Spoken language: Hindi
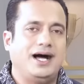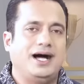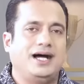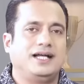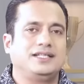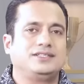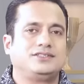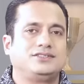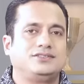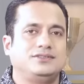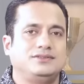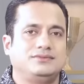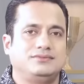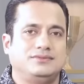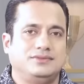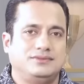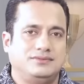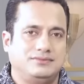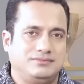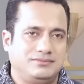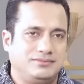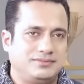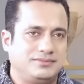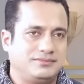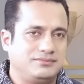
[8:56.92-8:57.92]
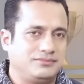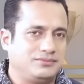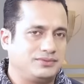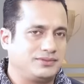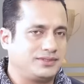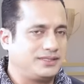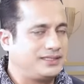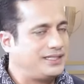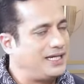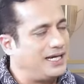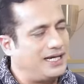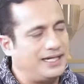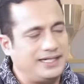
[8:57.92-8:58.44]
आज
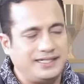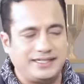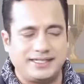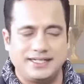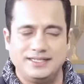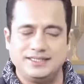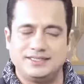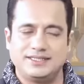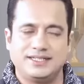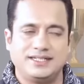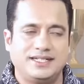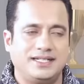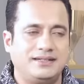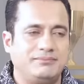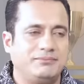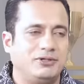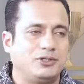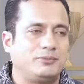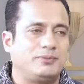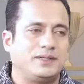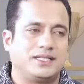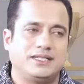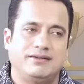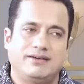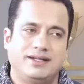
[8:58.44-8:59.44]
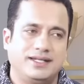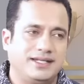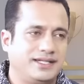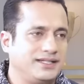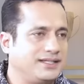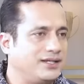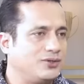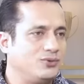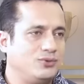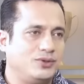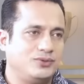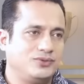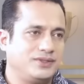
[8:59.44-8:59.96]
क्या इंटेंशन है मैं उस पर सवाल नहीं
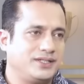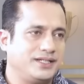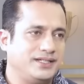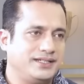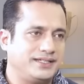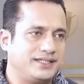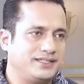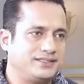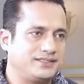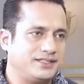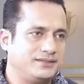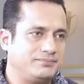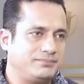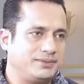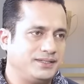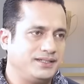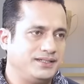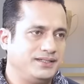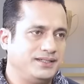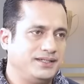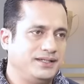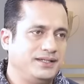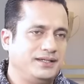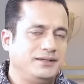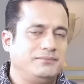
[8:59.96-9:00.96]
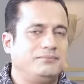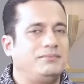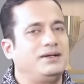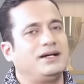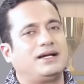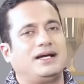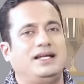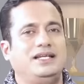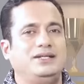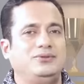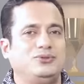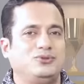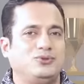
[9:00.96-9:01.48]
करूँगा उनकी इंटेंशन पर मैं
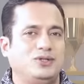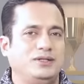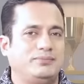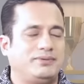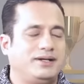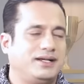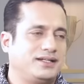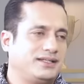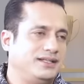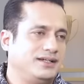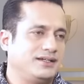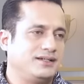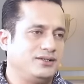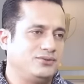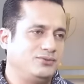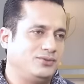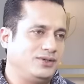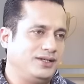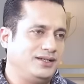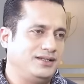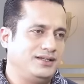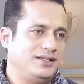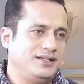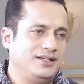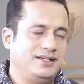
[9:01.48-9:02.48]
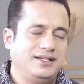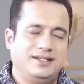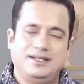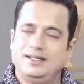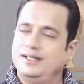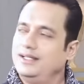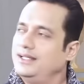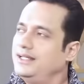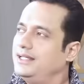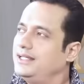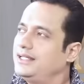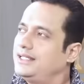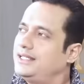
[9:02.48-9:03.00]
खाली उनको ये प्रार्थना करूँगा
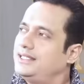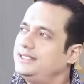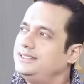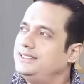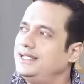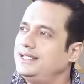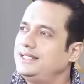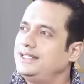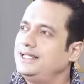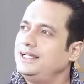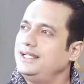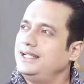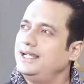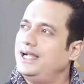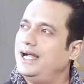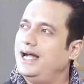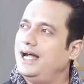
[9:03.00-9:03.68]
कि जैसे